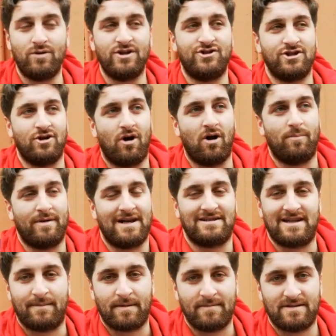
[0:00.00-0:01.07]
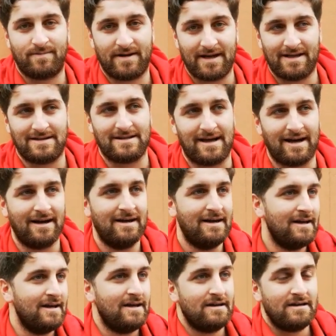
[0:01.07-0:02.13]
11 gol per essere la prima esperienza
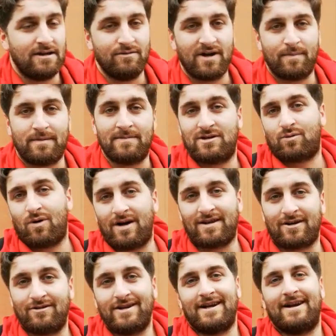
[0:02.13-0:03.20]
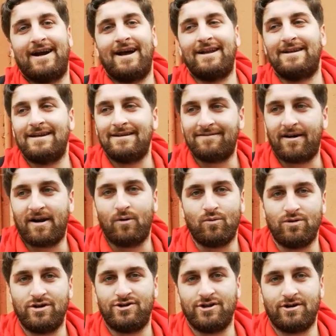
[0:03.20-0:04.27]
in una prima squadra con i grandi, fare
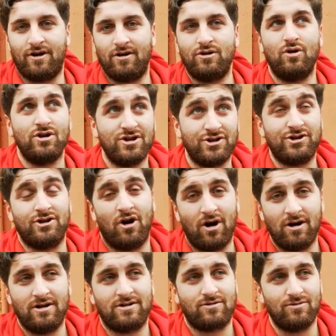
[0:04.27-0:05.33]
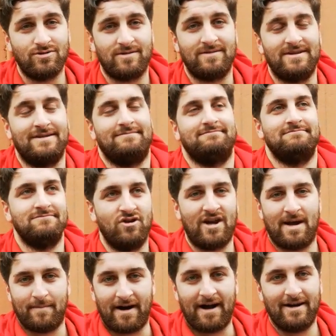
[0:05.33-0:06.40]
11 gol, 12 gol, scusami,
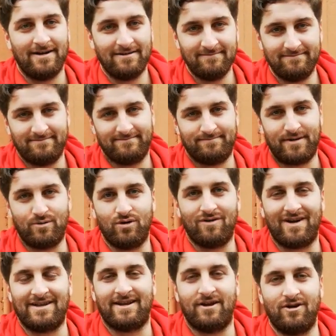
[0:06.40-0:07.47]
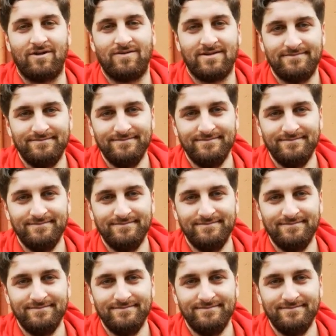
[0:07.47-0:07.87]
non è male per un 99.